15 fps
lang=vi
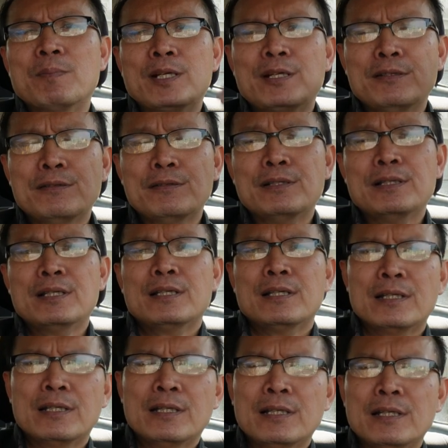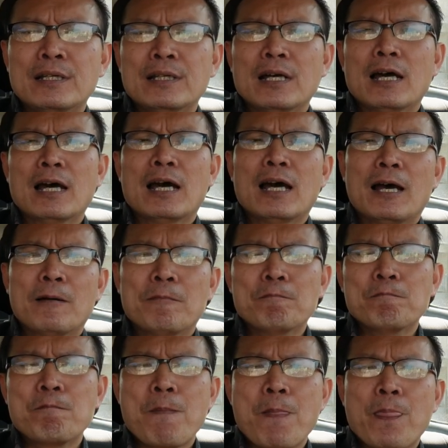mình à,
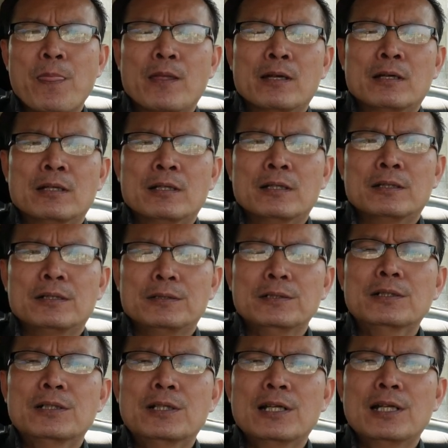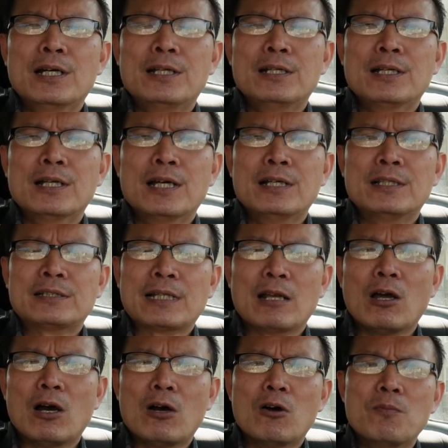đưa nó lên à, xa
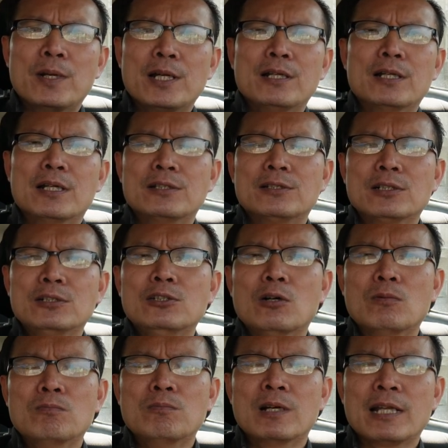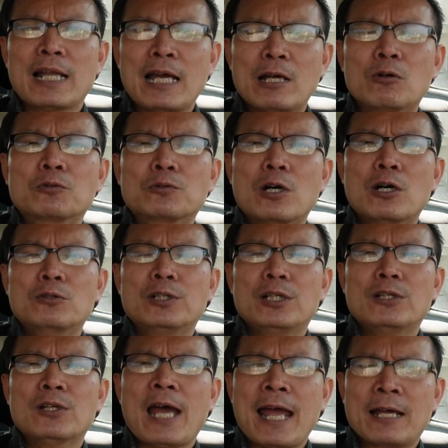lộ mình à, sử dụng à, lái ô tô
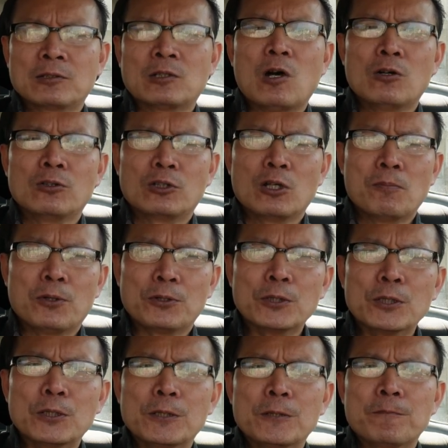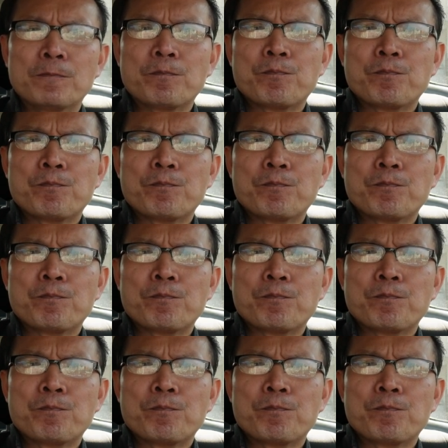thì nó an toàn cho mọi người